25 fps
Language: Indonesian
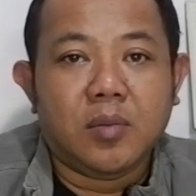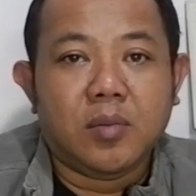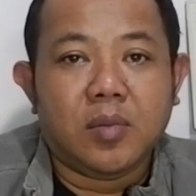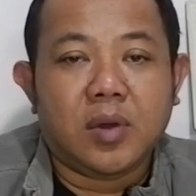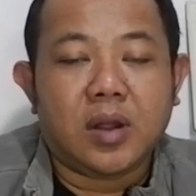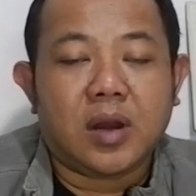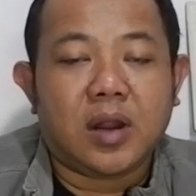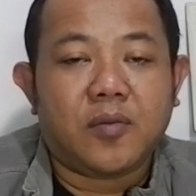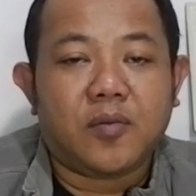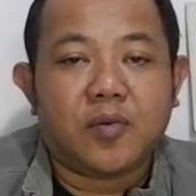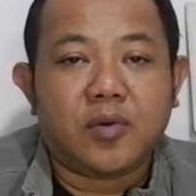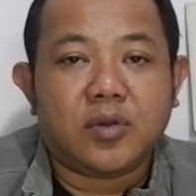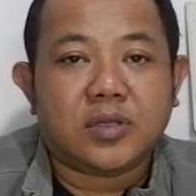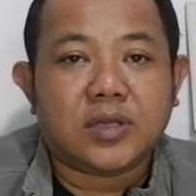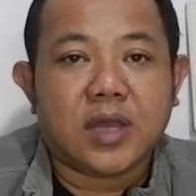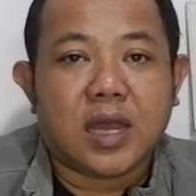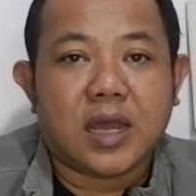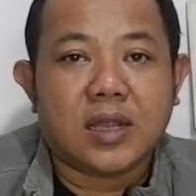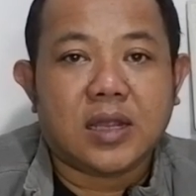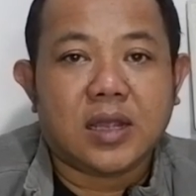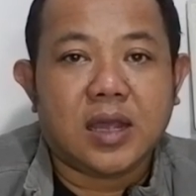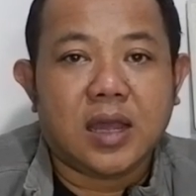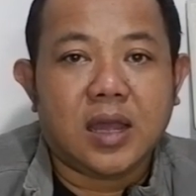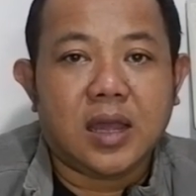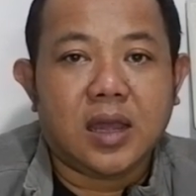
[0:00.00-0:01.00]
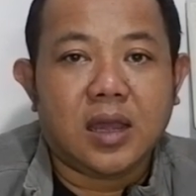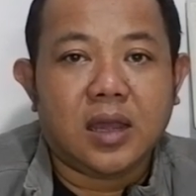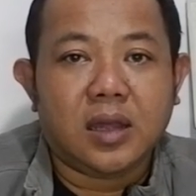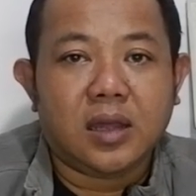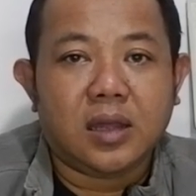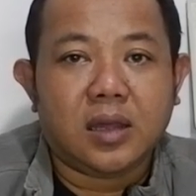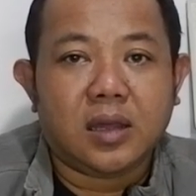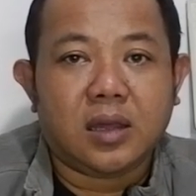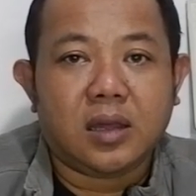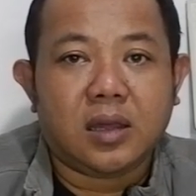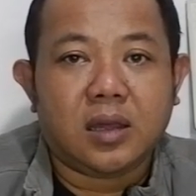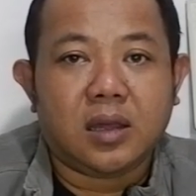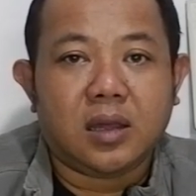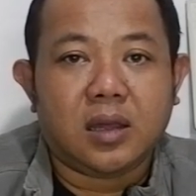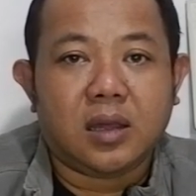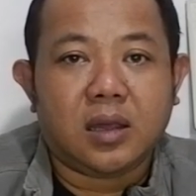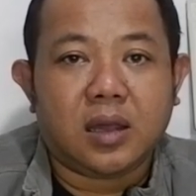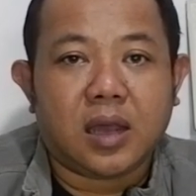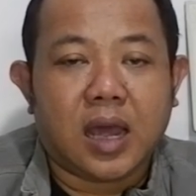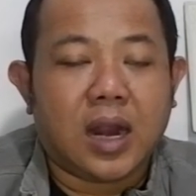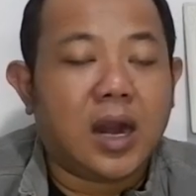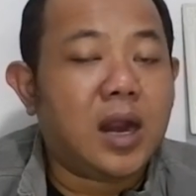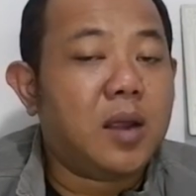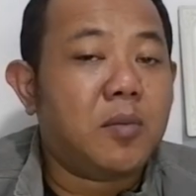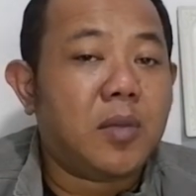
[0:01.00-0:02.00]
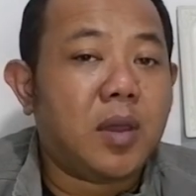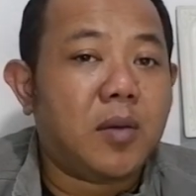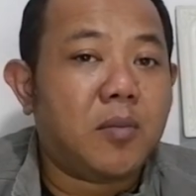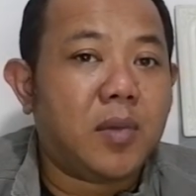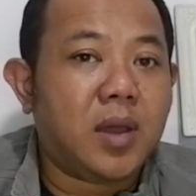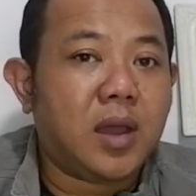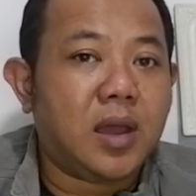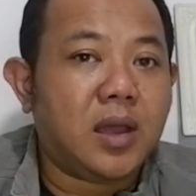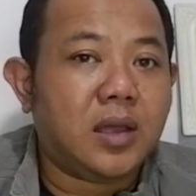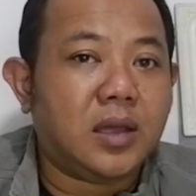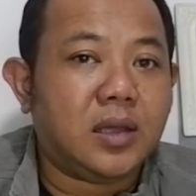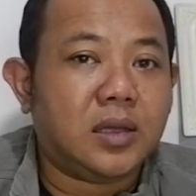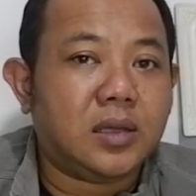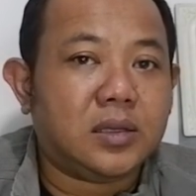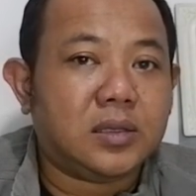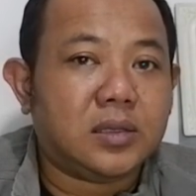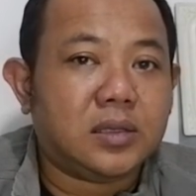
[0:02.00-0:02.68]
Mereview saja uh, karena memang